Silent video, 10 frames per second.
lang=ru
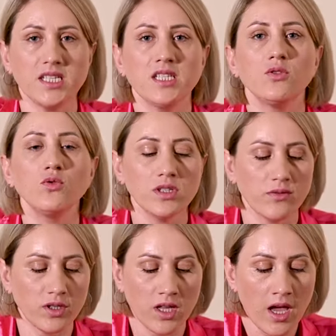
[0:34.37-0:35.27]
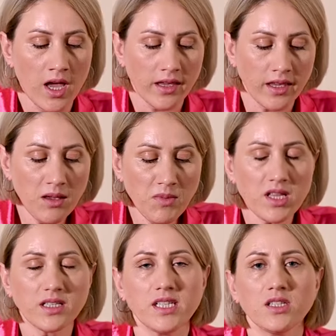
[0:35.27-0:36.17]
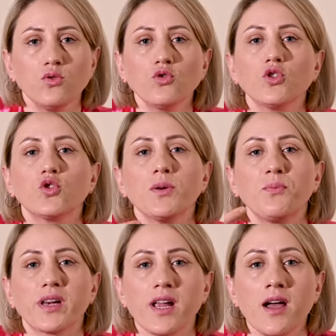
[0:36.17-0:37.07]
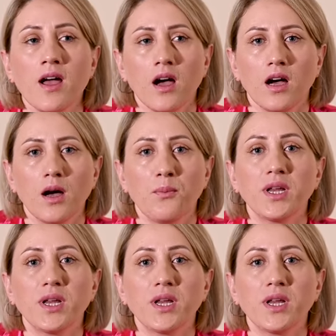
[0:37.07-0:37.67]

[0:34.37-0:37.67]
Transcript: Здесь не нужно вот именно здесь нужно уже пора э,